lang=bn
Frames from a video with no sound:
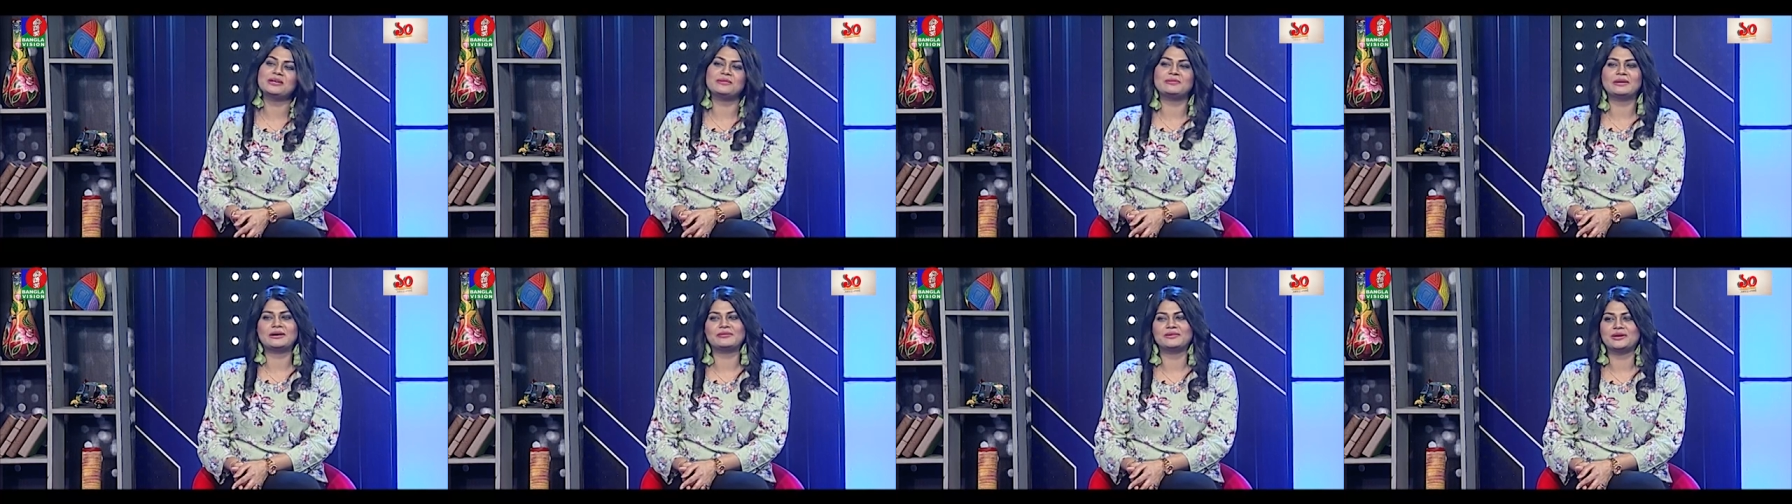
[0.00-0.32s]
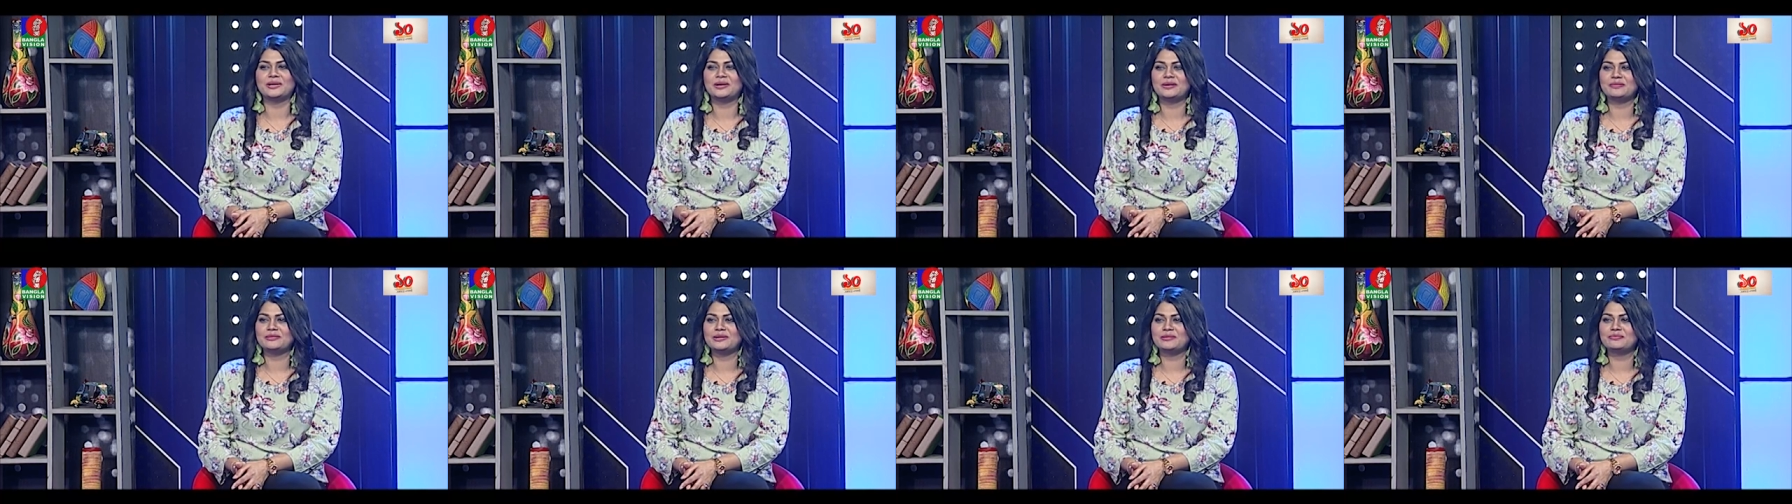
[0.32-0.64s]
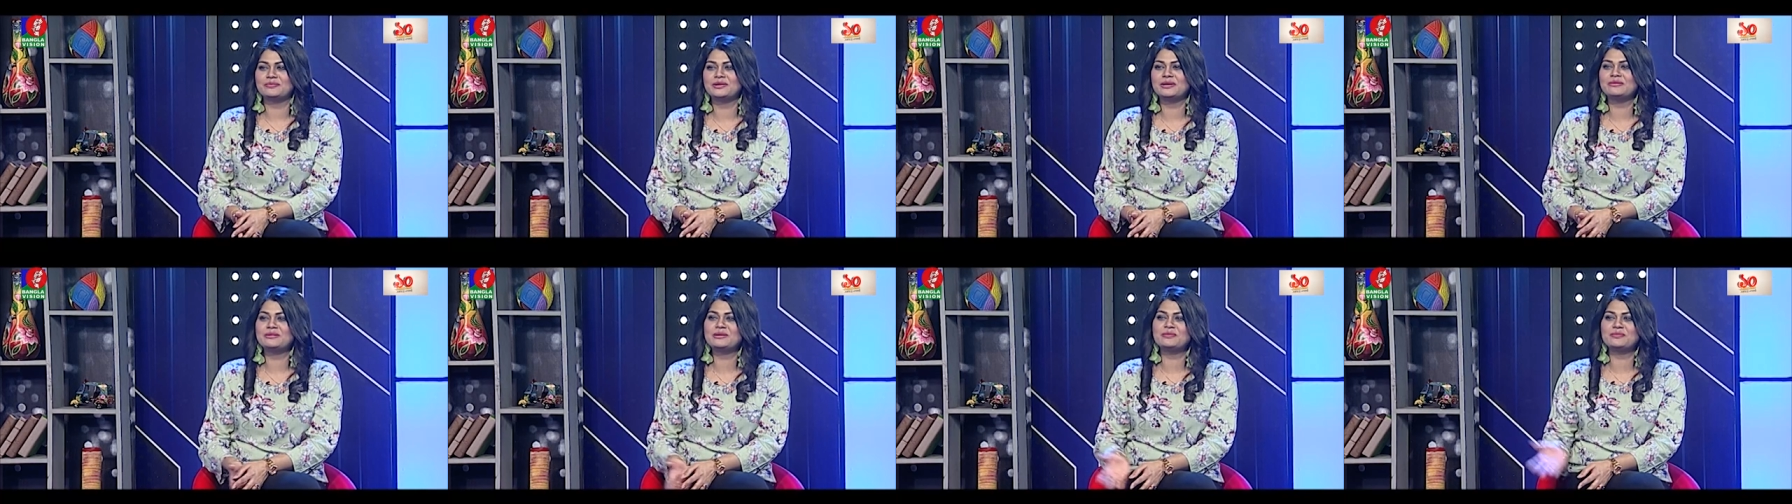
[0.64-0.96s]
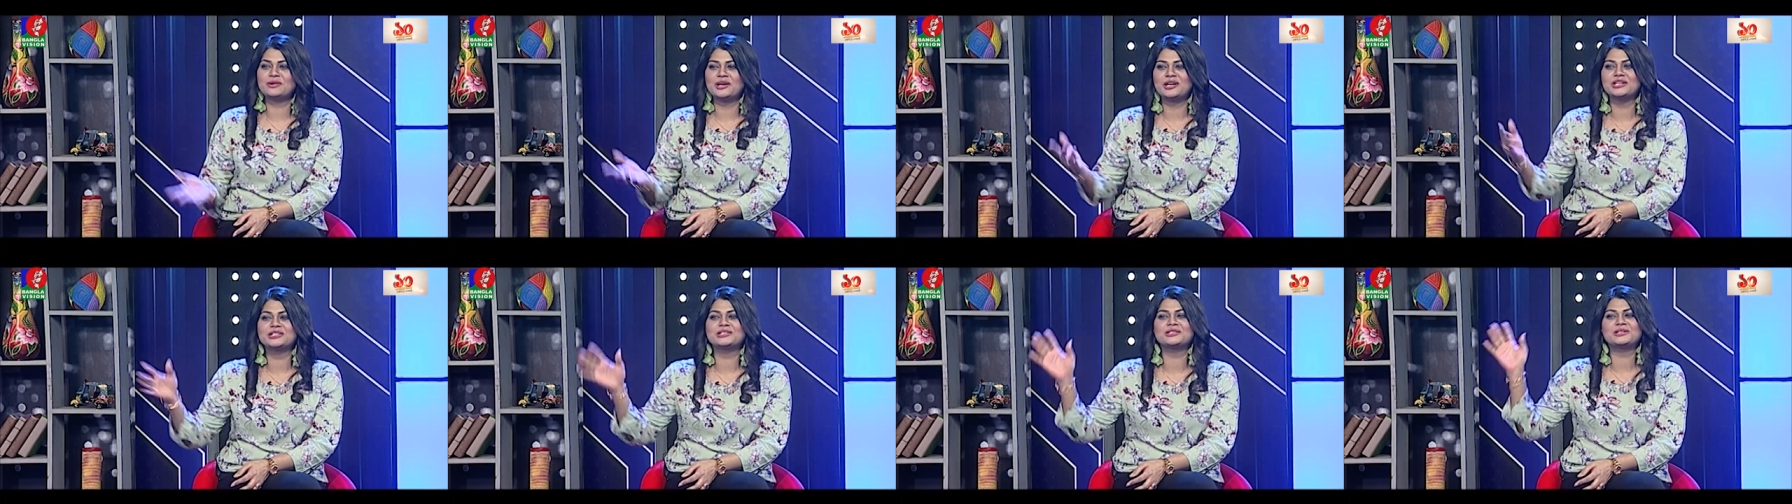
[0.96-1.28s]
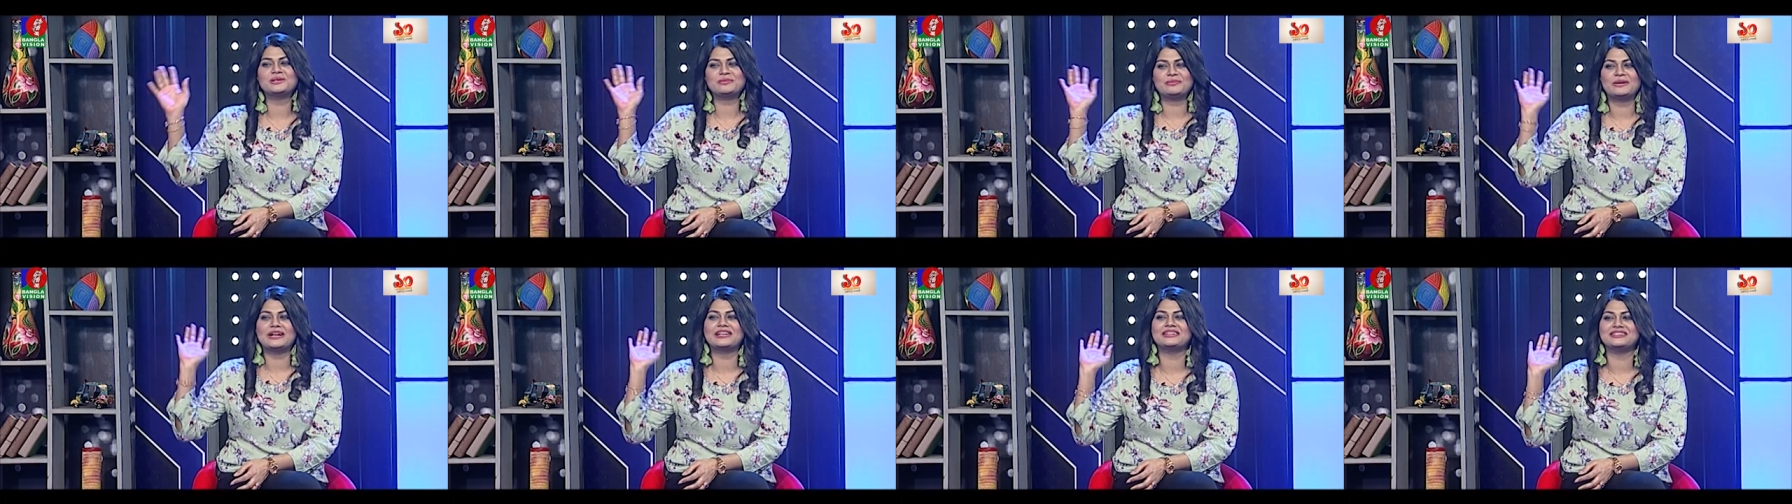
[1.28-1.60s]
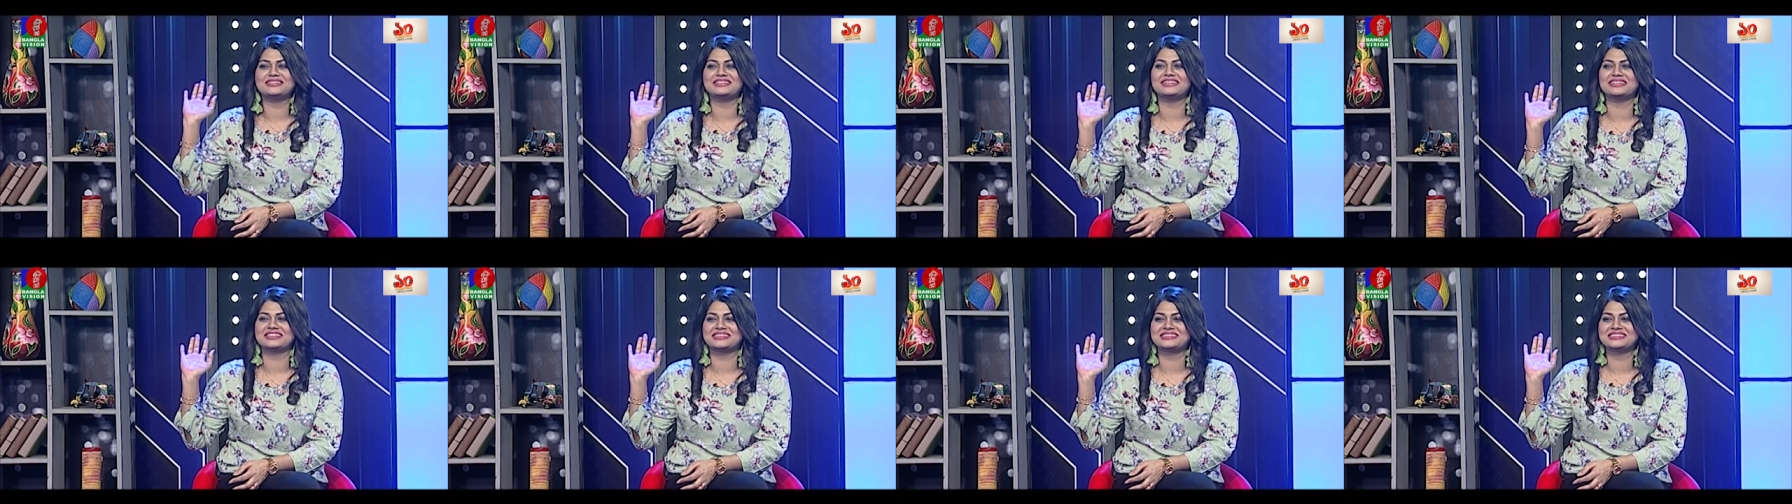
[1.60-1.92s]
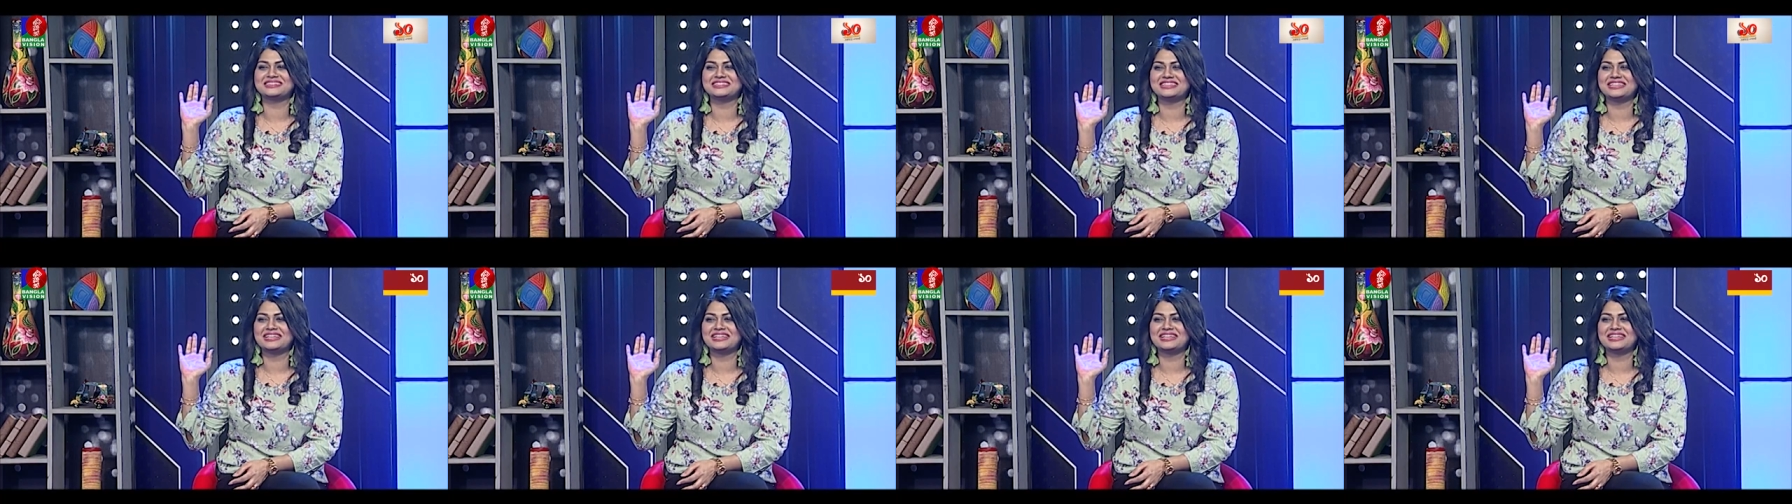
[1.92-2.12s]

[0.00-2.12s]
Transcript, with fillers: কিভাবে হবে আচ্ছা। প্রেমের বয়সই তো পাড়ি দিয়ে আসছে